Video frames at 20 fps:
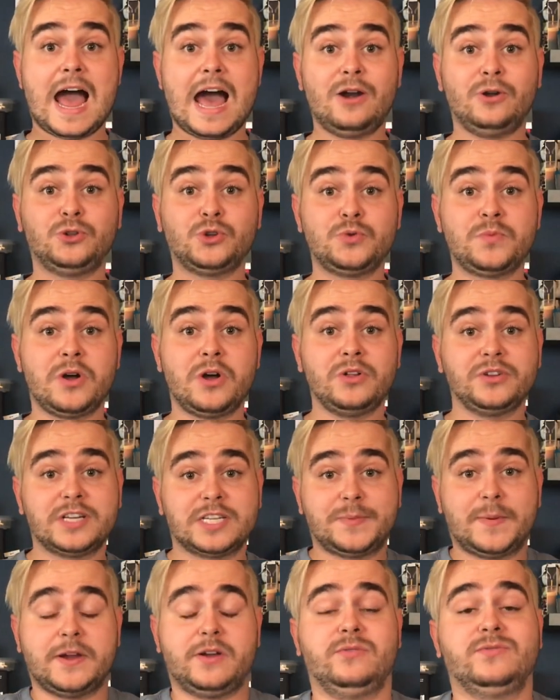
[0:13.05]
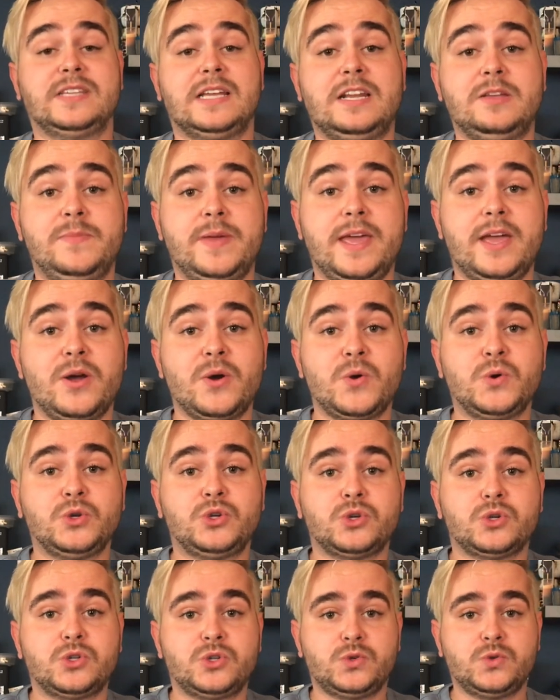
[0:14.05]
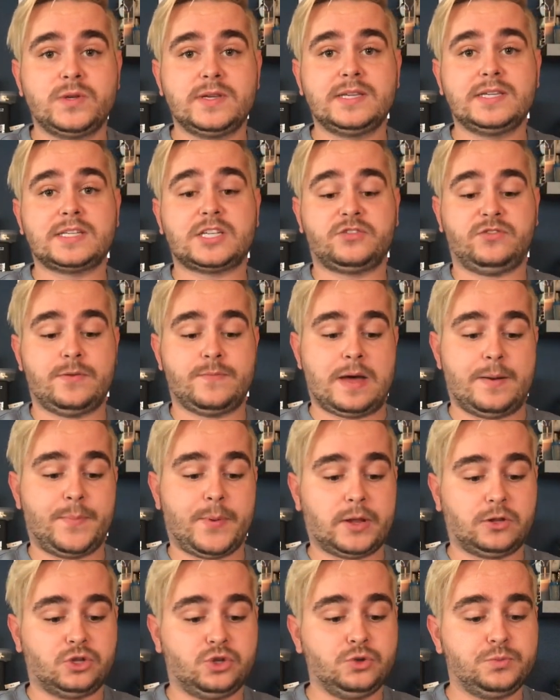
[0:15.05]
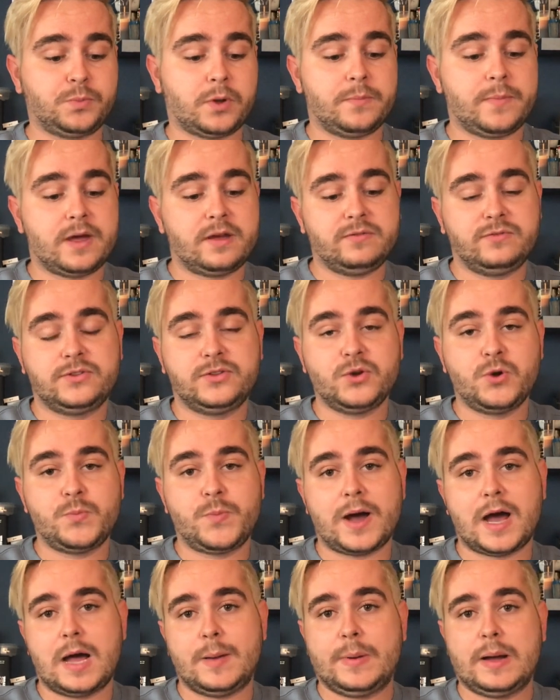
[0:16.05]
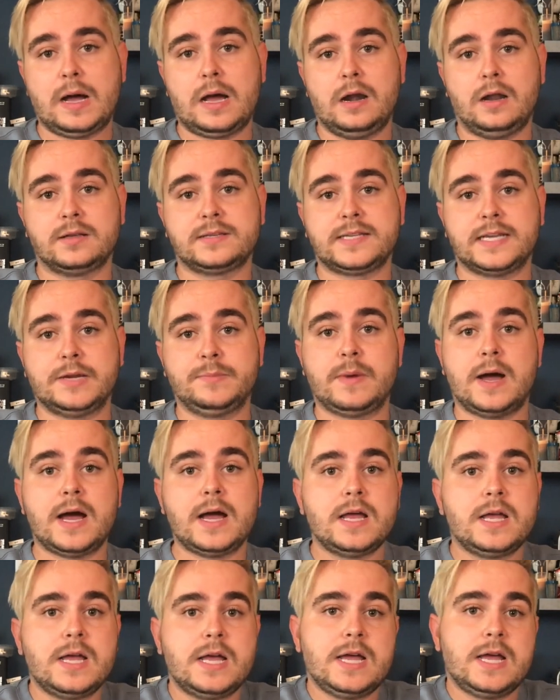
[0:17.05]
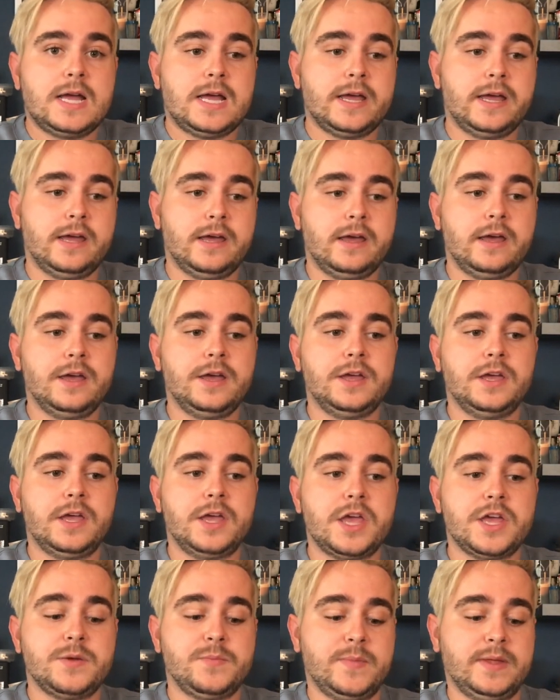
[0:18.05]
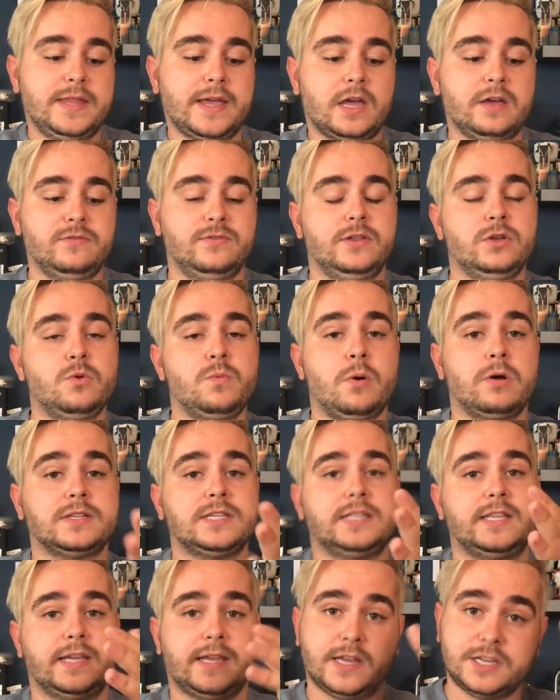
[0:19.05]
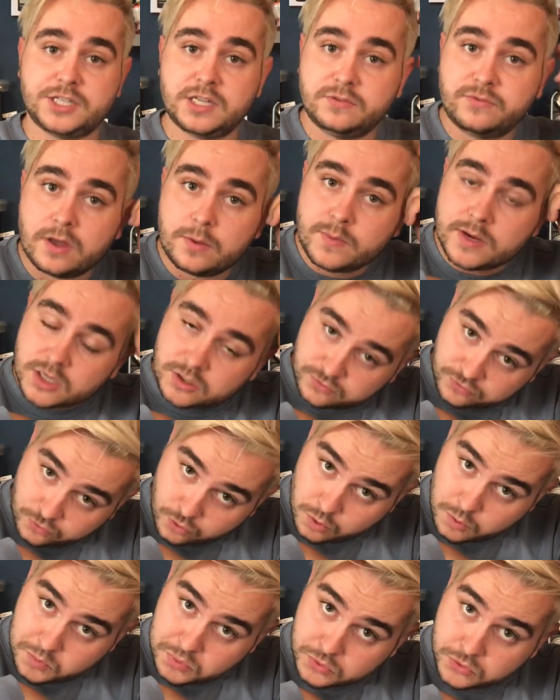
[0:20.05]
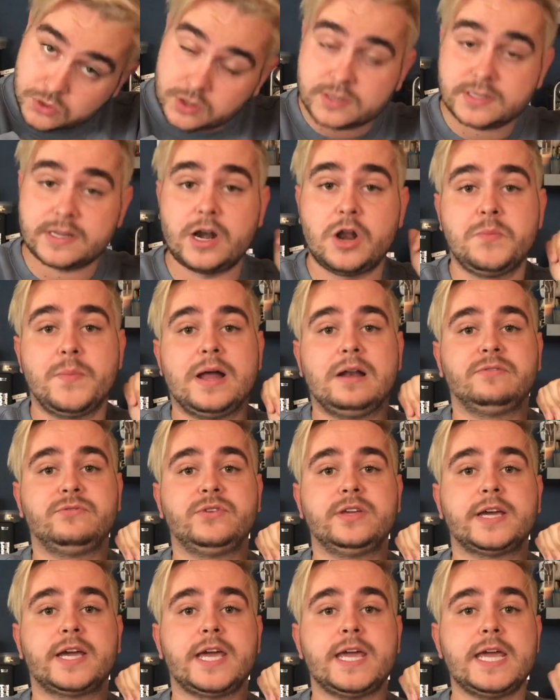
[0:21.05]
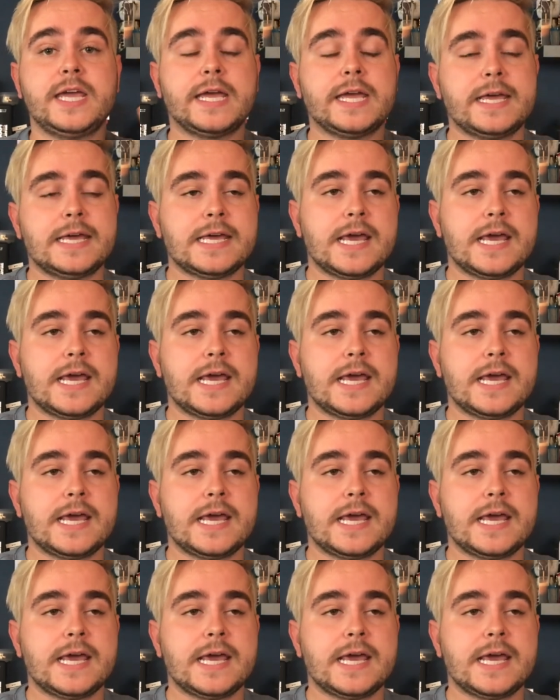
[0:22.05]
Allô tout le monde, j'espère que vous allez bien. Aujourd'hui, je fais ma toute première vidéo par rapport à l'enseignement. Euh, mes dernières vidéos, bon, c'était quand j'ai fait mes cheveux puis que ça l'a mal viré.